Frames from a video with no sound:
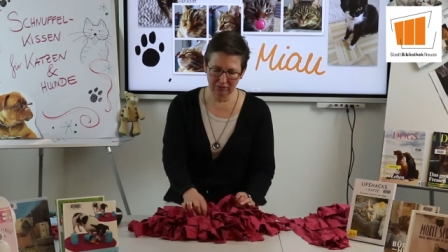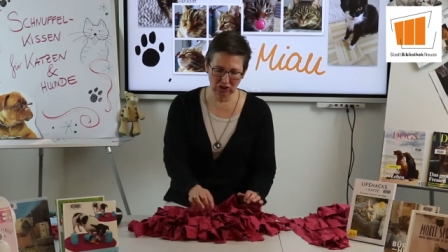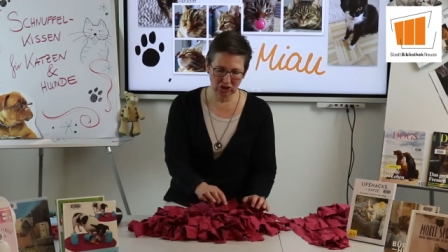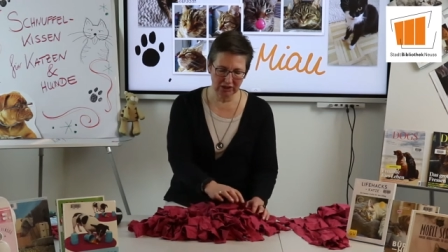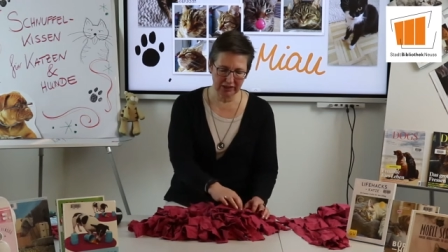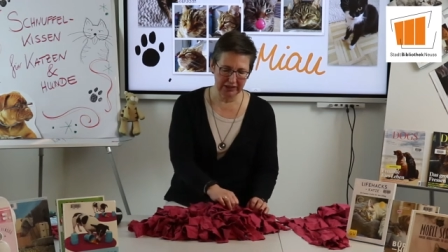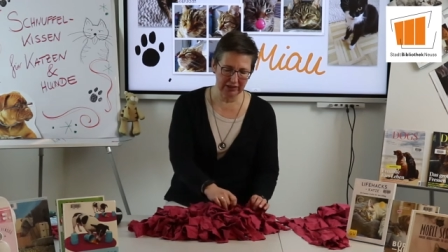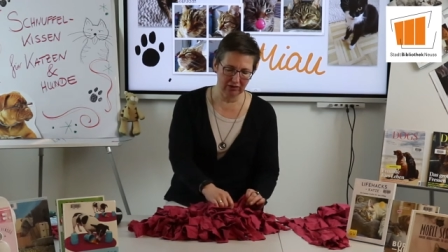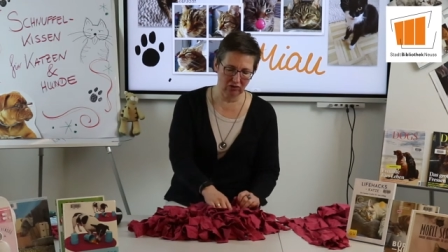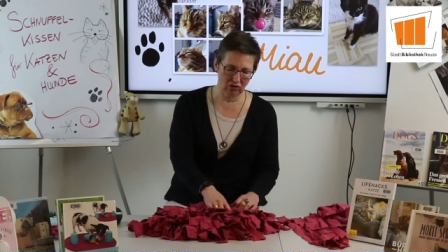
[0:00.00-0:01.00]
zwischen
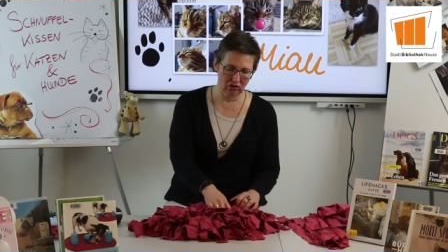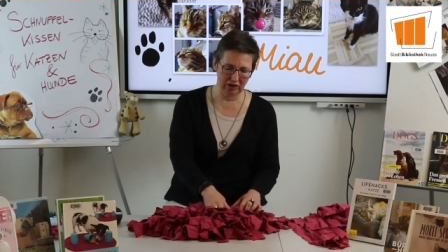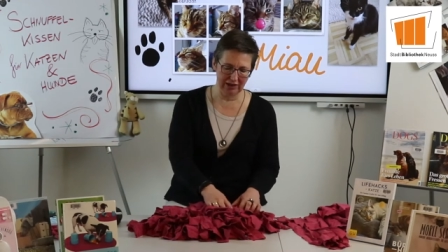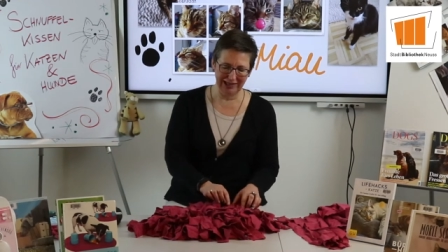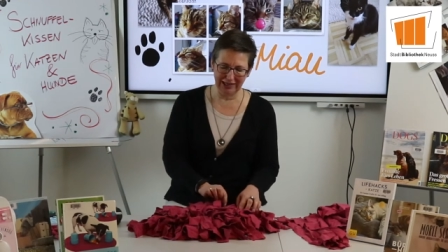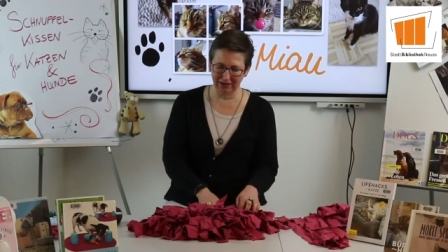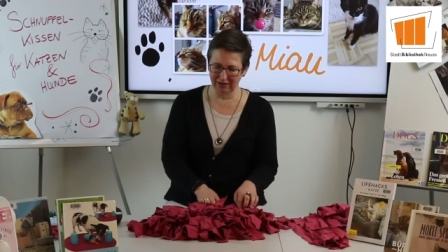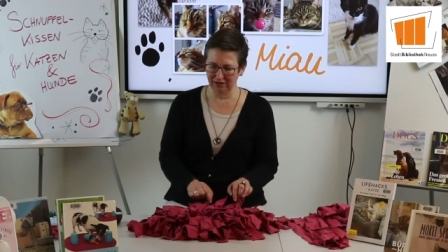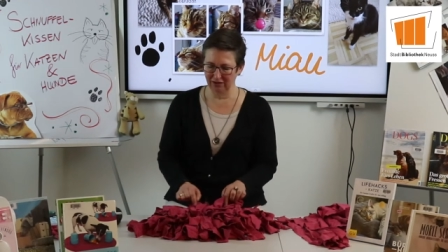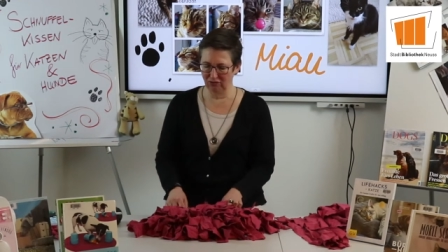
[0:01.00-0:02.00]
rein, könnt ihr dann
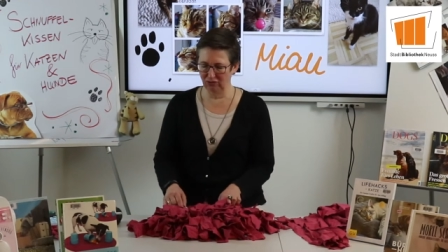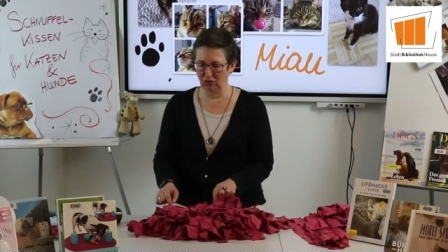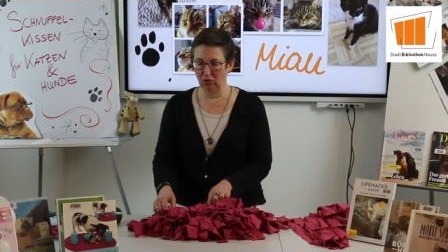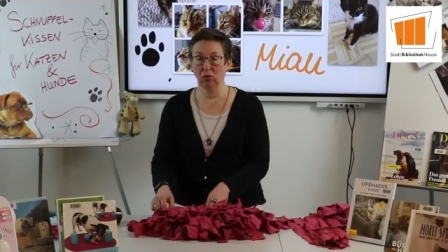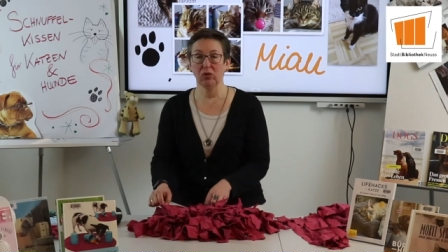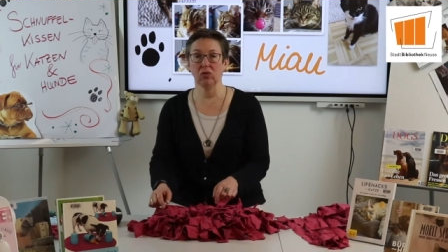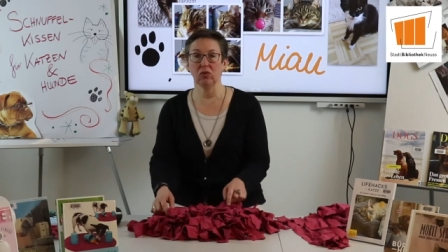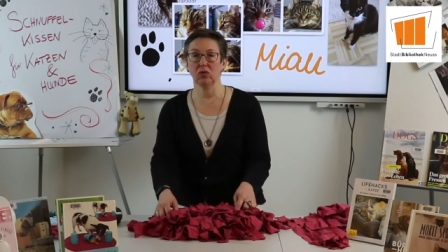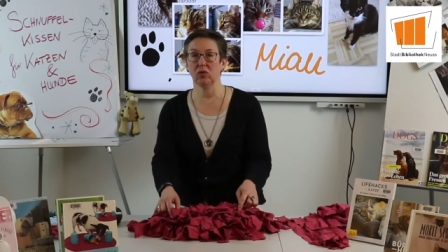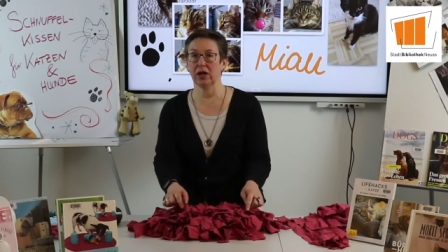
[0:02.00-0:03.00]
Leckerchen für Hund
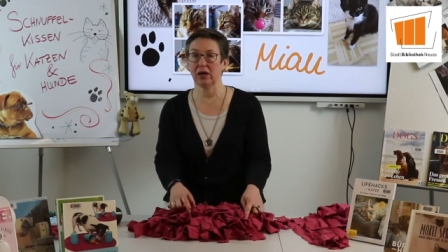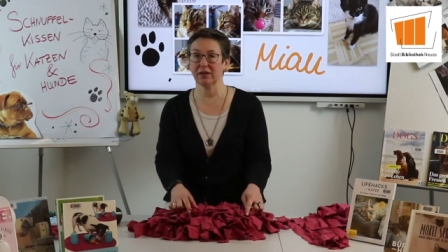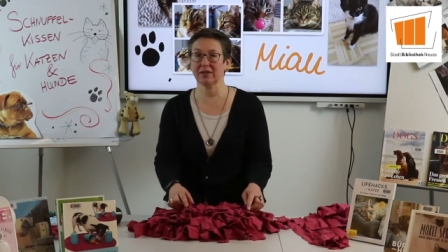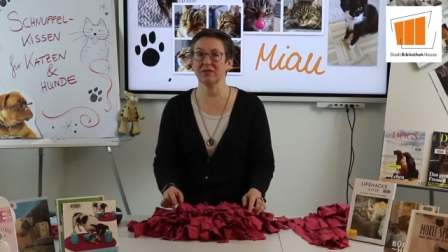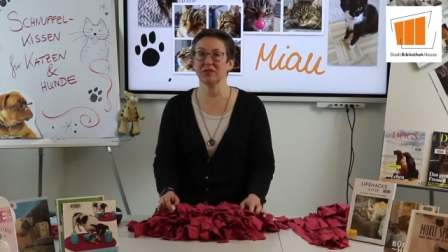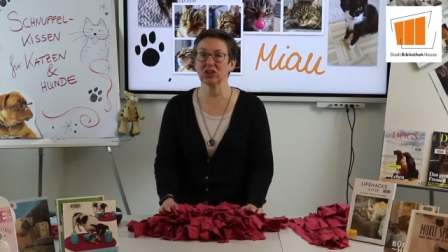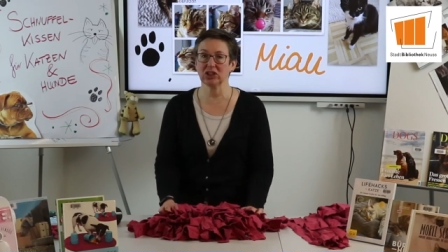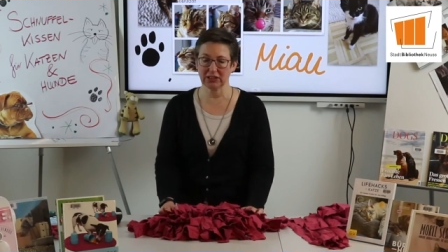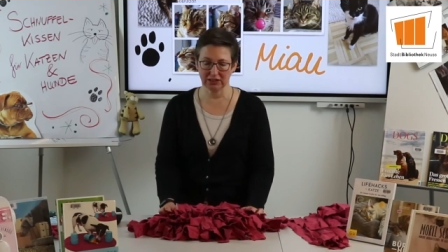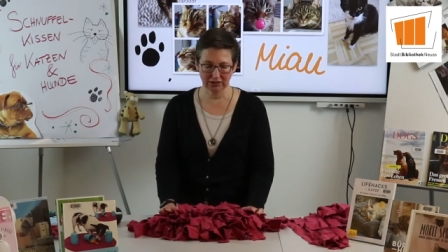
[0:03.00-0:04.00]
und oder Katze
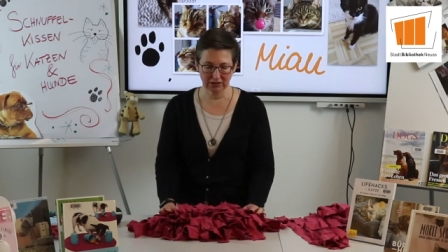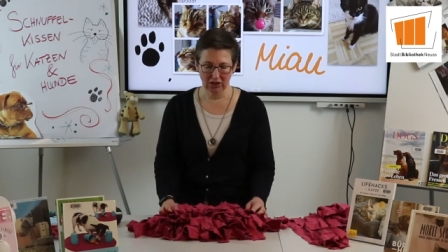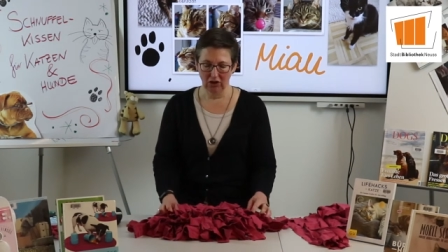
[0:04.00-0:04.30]
verstecken.